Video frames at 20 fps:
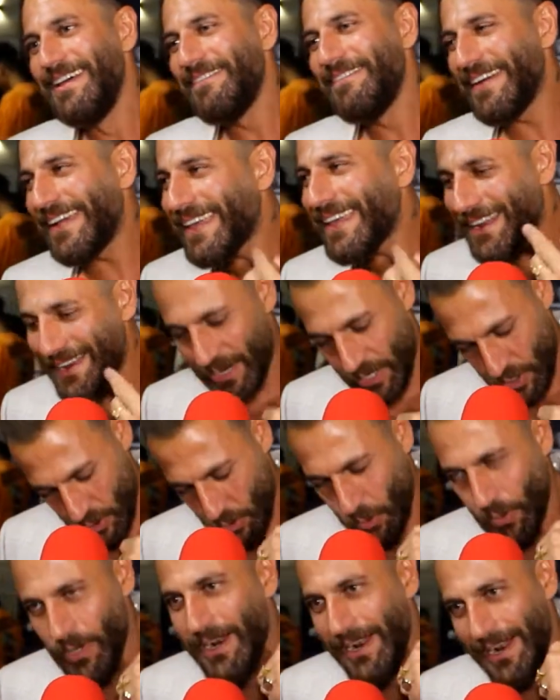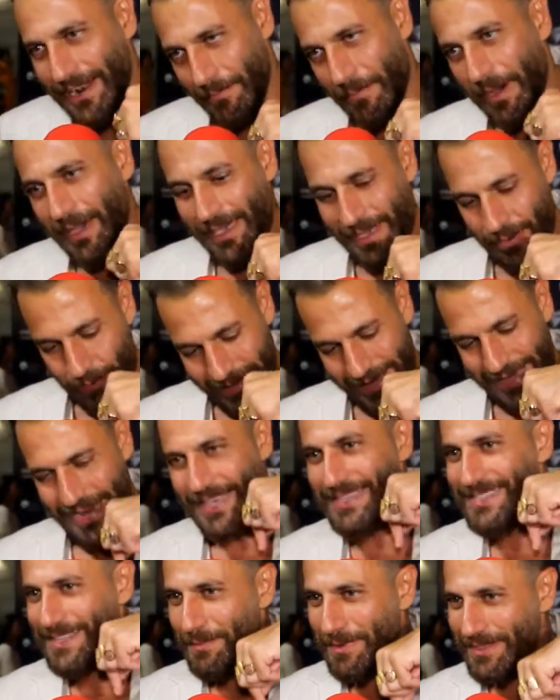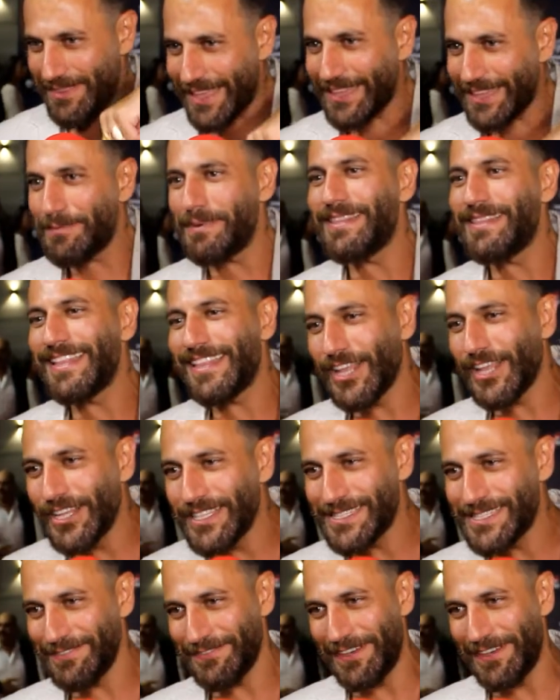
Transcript: فاكر شعور الميه وهي نازله من تحت بدله الغطس